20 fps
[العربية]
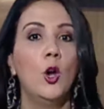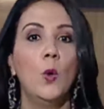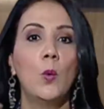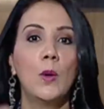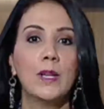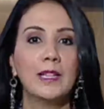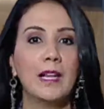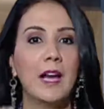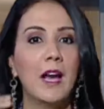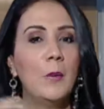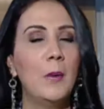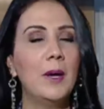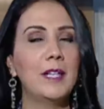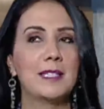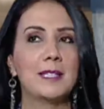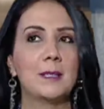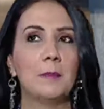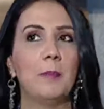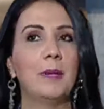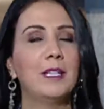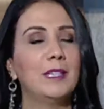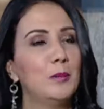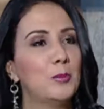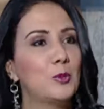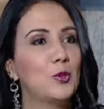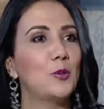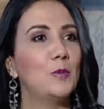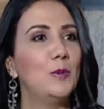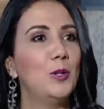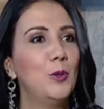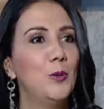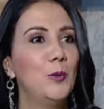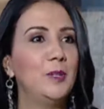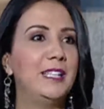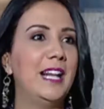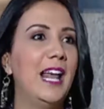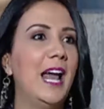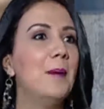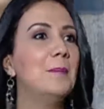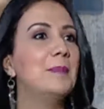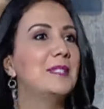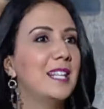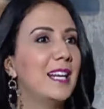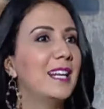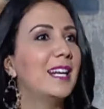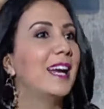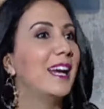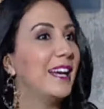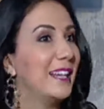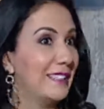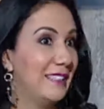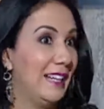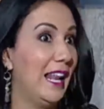وكتلقى واحد الصباط لبسوا من الاول العام حتى الاخر